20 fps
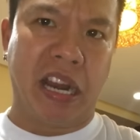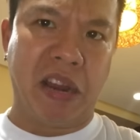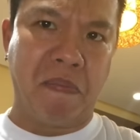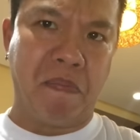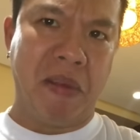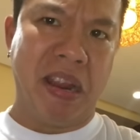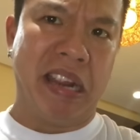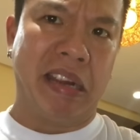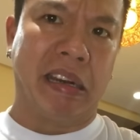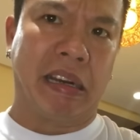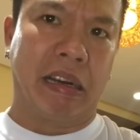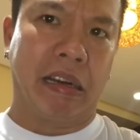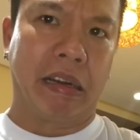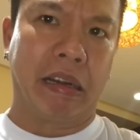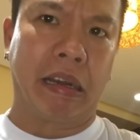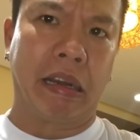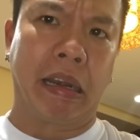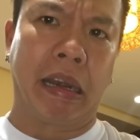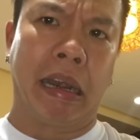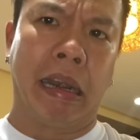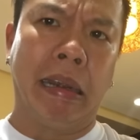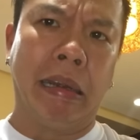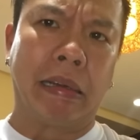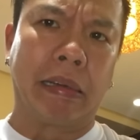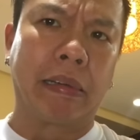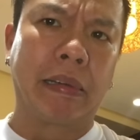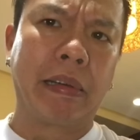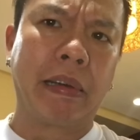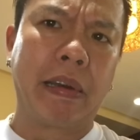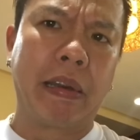kaibigan. Eh?
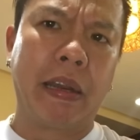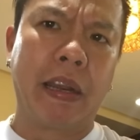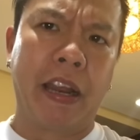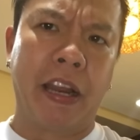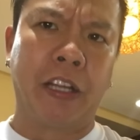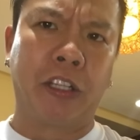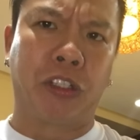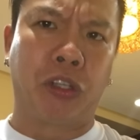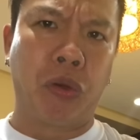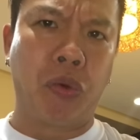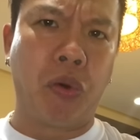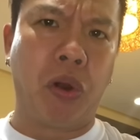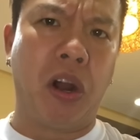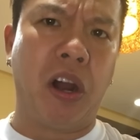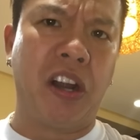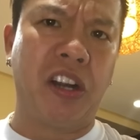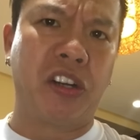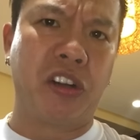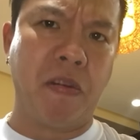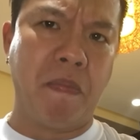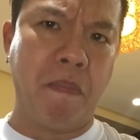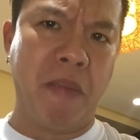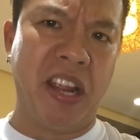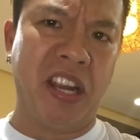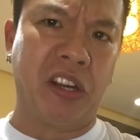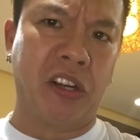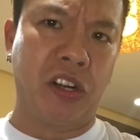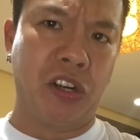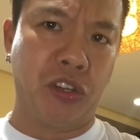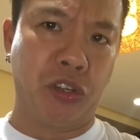In 200
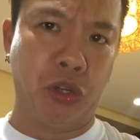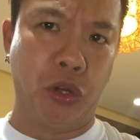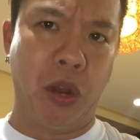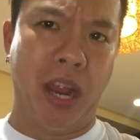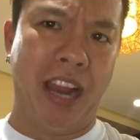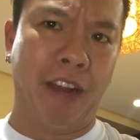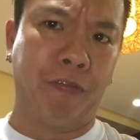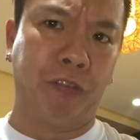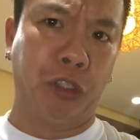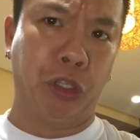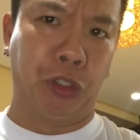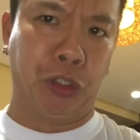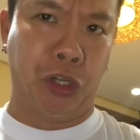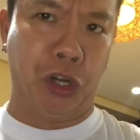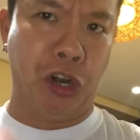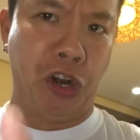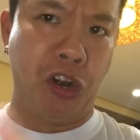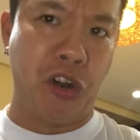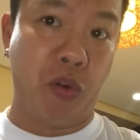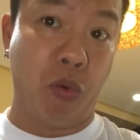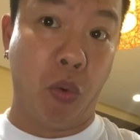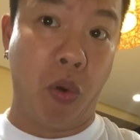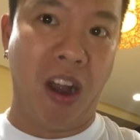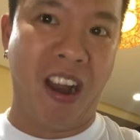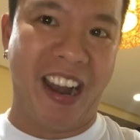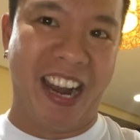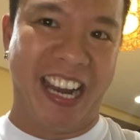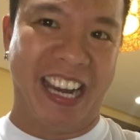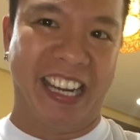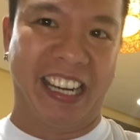meters you have to turn
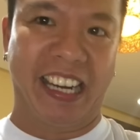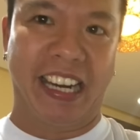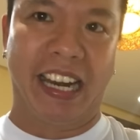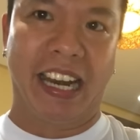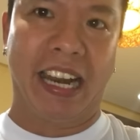right